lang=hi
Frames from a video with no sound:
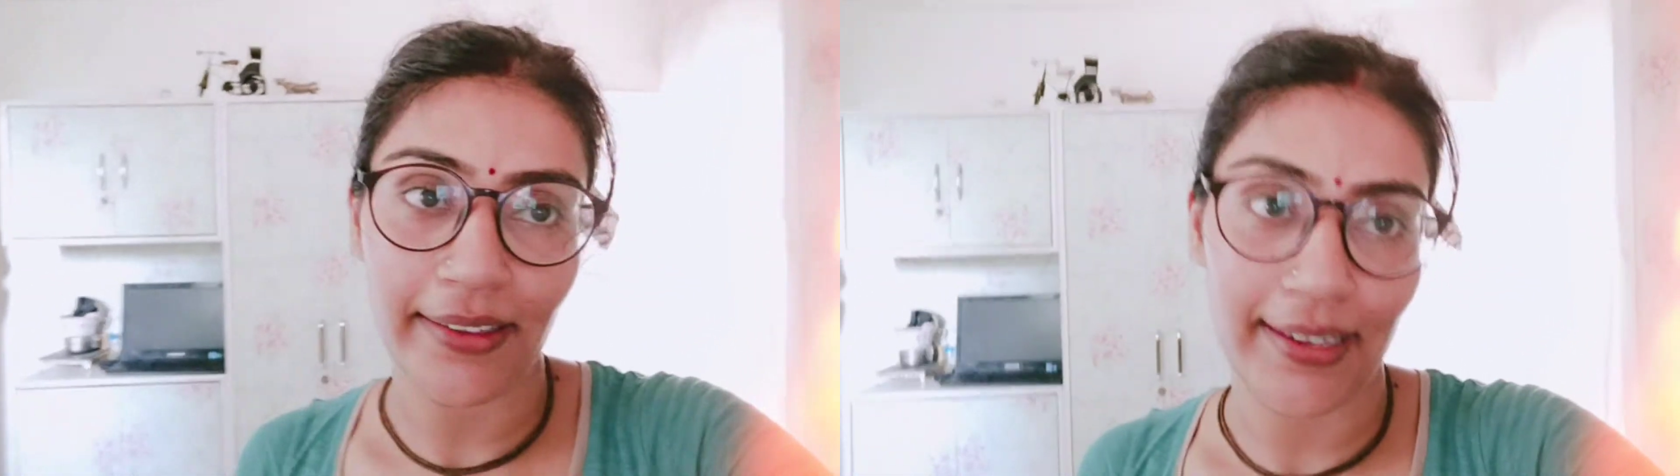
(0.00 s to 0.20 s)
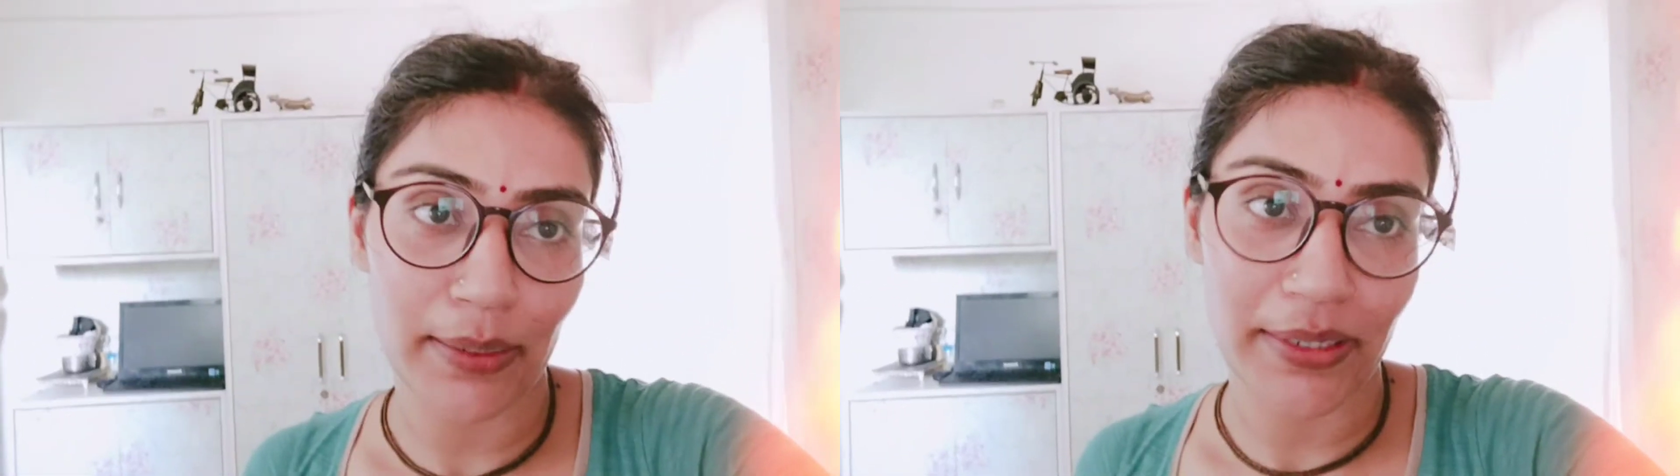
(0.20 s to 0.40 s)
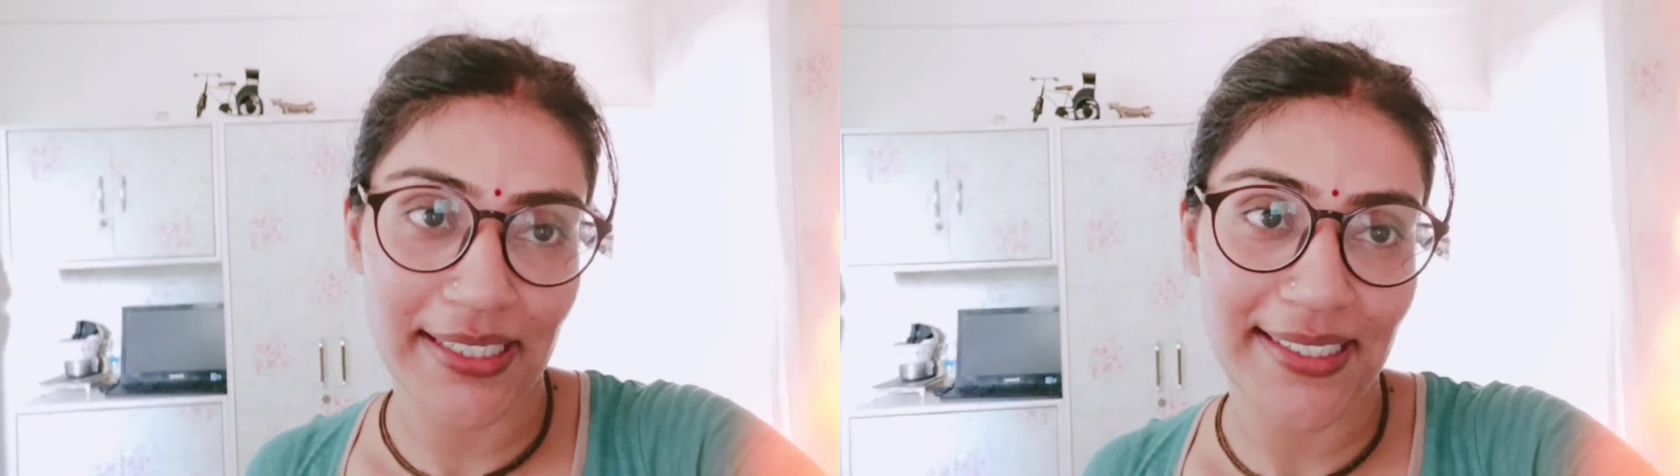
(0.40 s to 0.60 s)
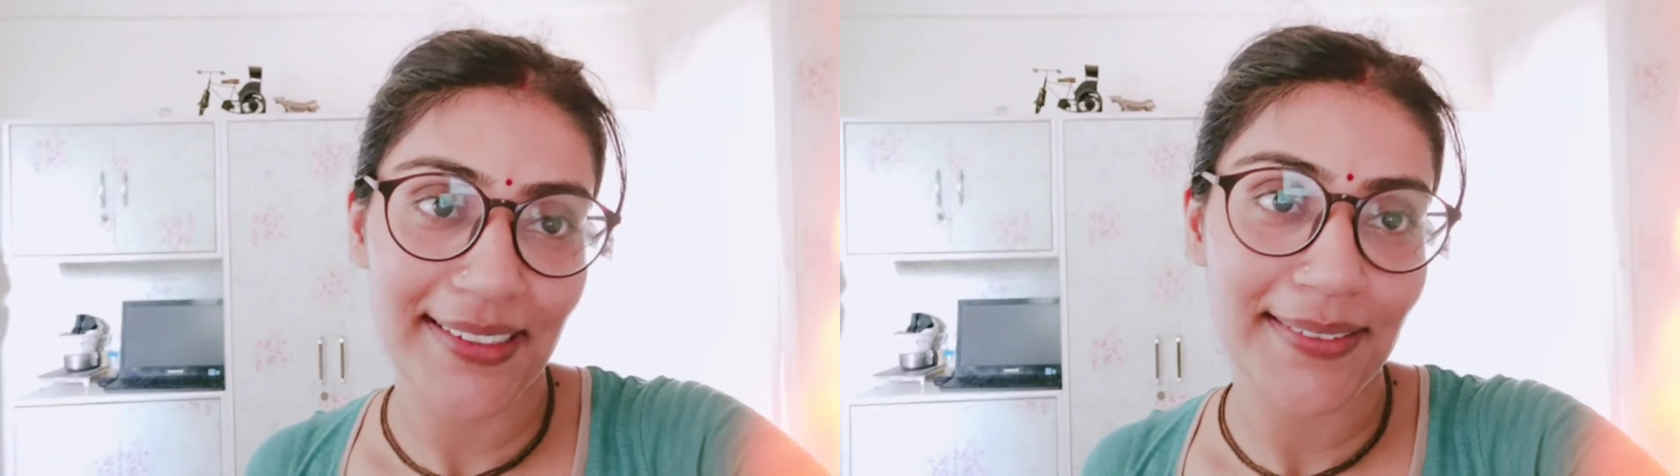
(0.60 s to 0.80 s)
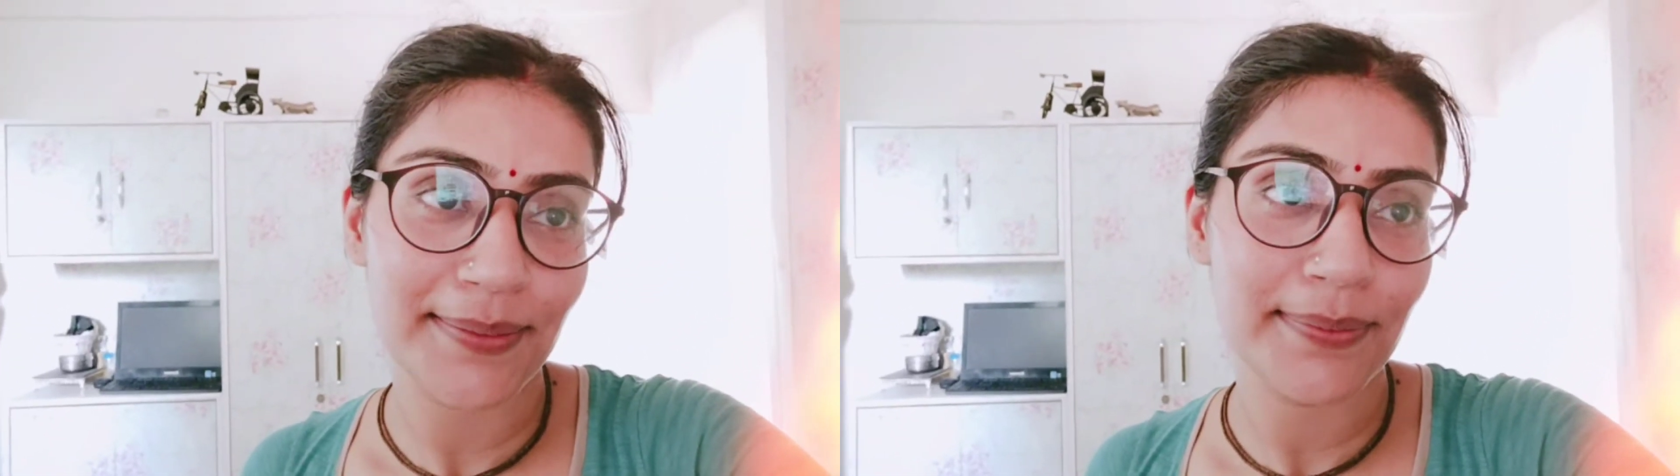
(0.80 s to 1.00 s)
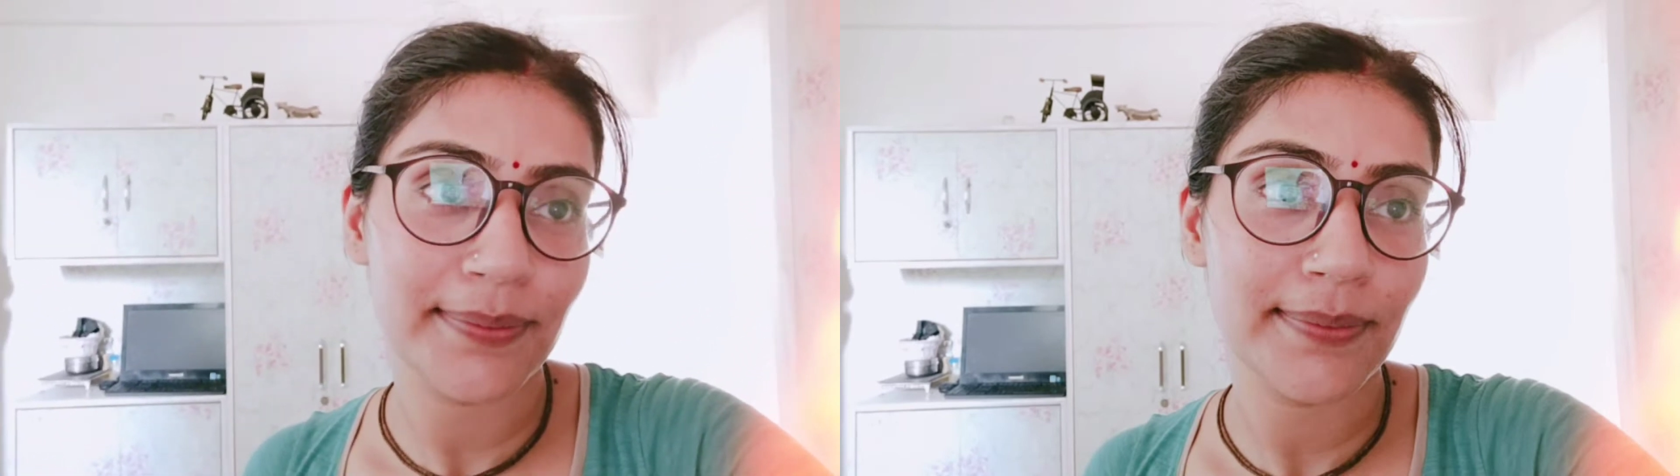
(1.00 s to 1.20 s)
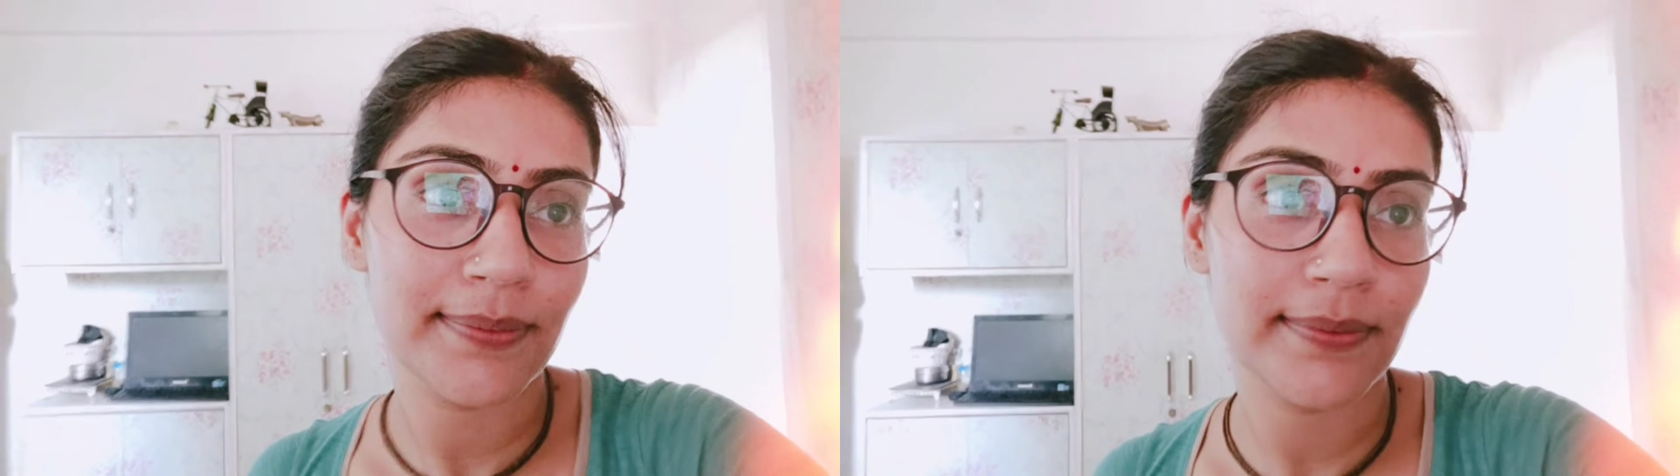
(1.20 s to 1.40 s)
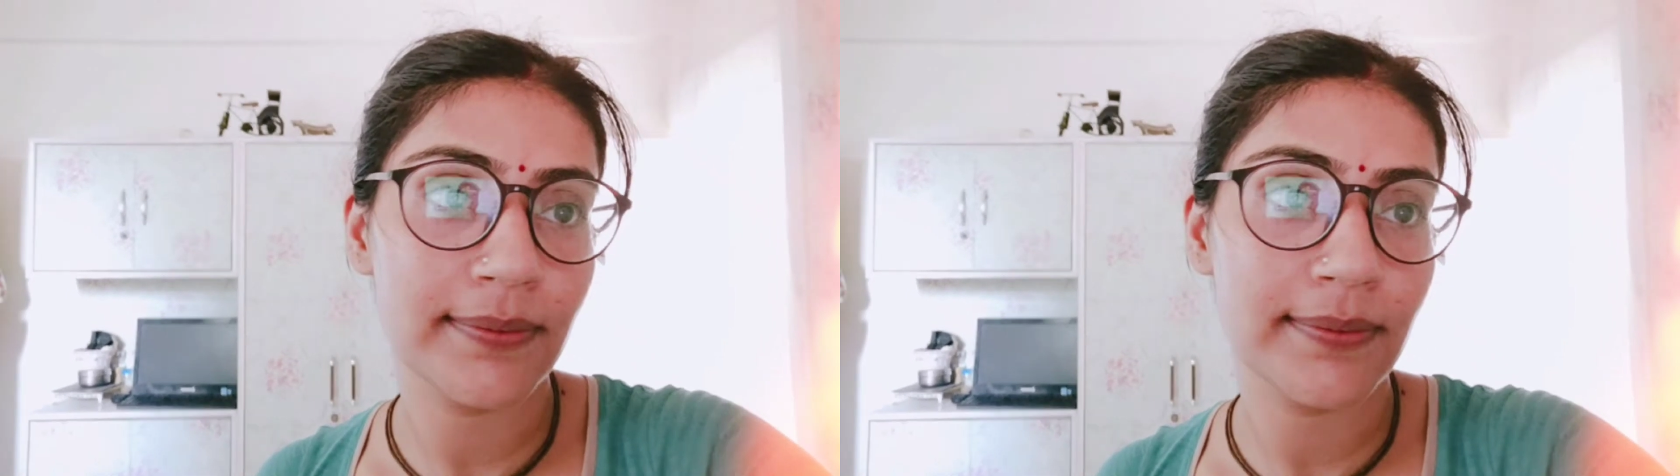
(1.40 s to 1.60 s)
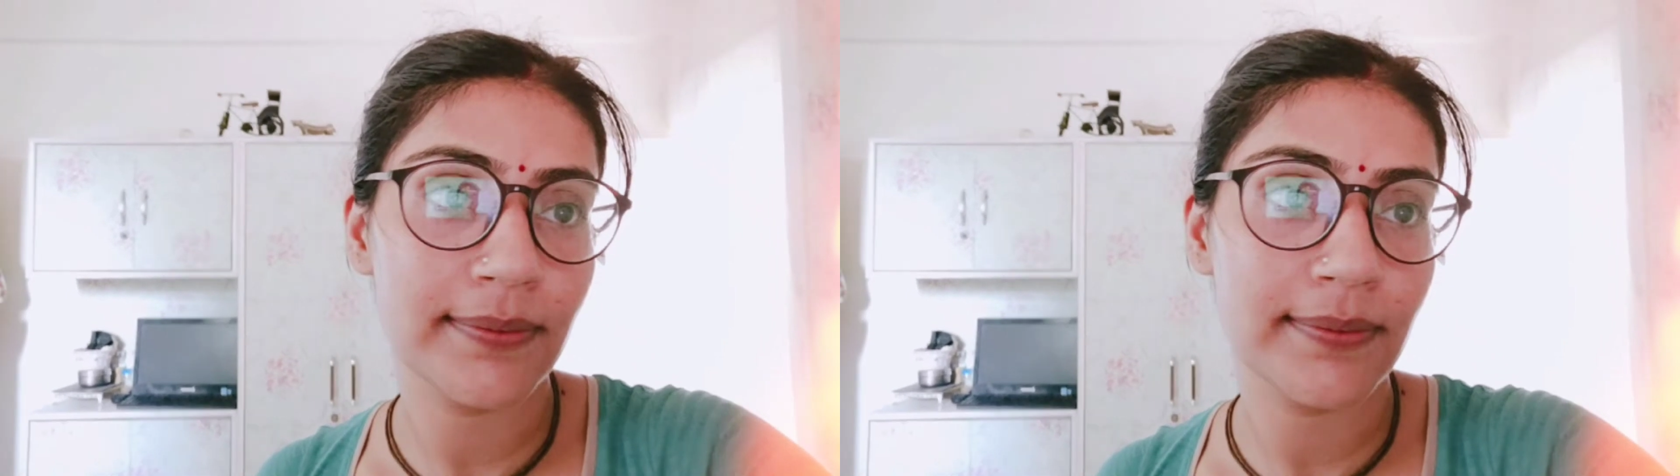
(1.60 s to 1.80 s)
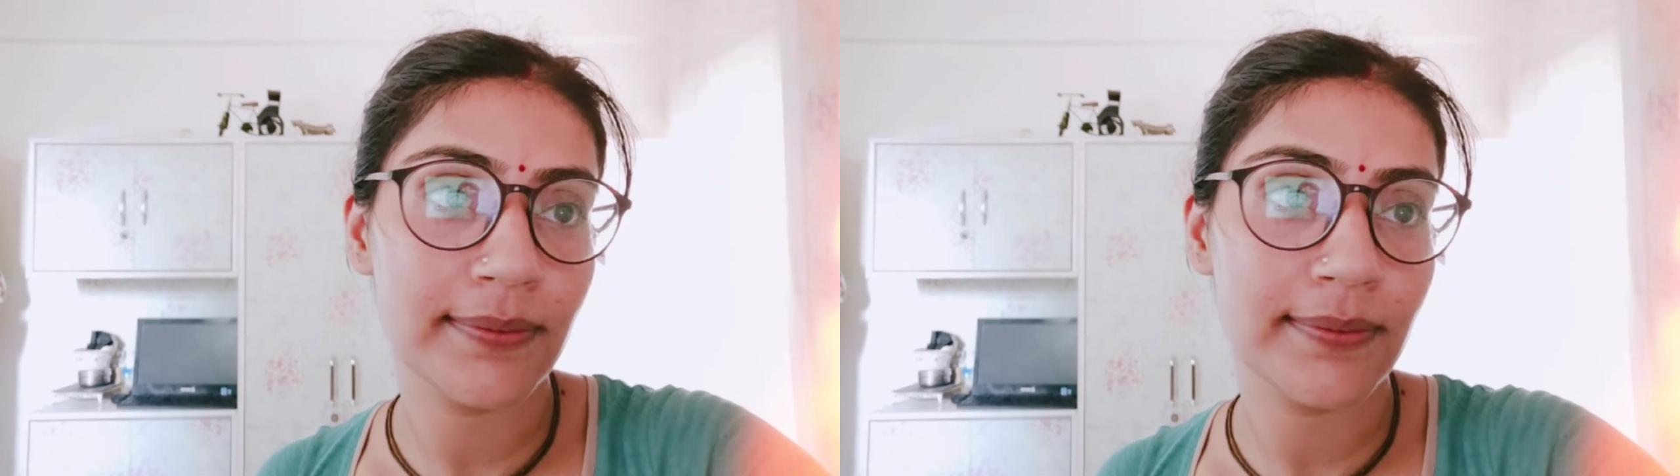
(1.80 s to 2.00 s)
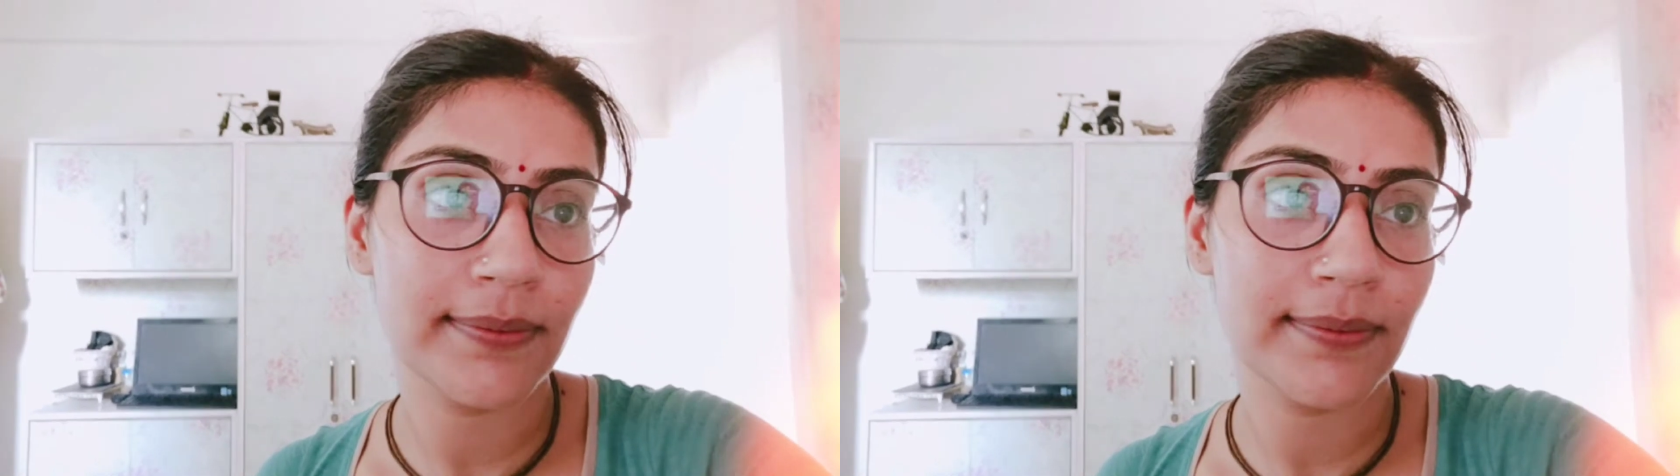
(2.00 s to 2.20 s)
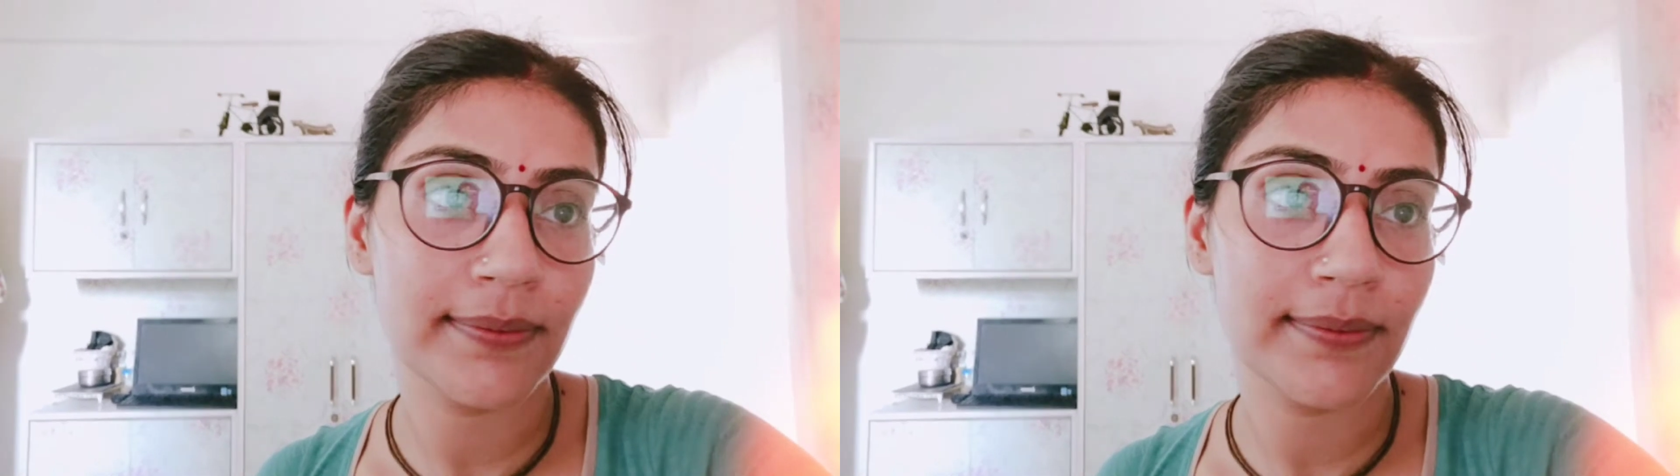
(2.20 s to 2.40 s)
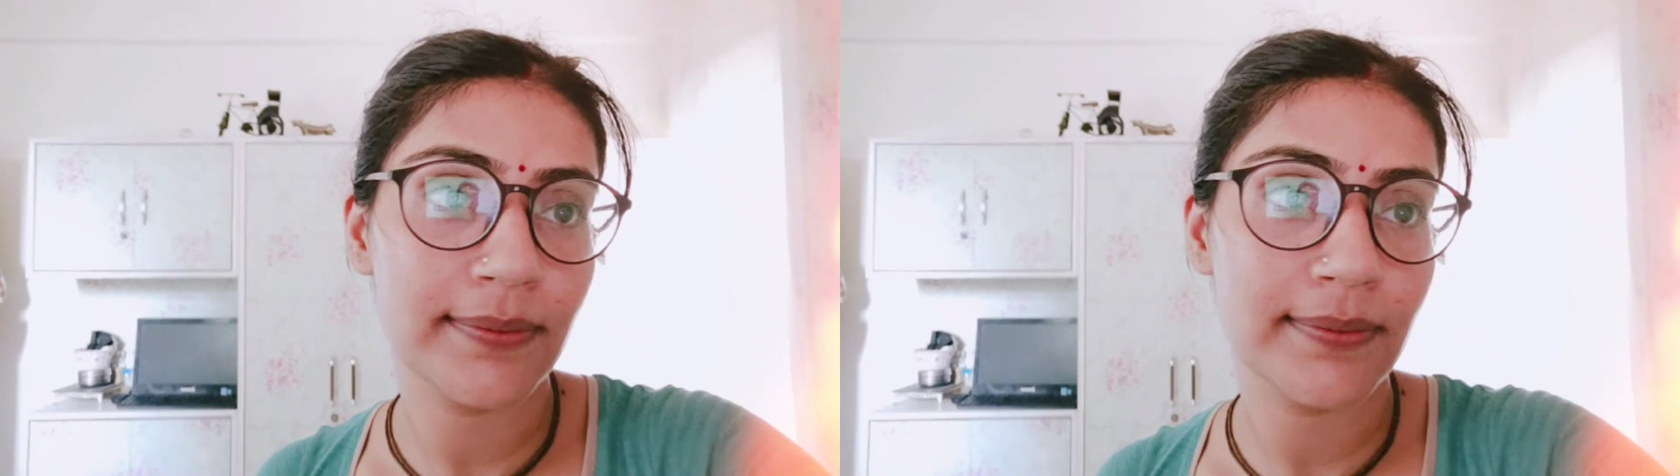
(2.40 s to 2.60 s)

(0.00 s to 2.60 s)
और उसके बाद में आरती कर देंगे बस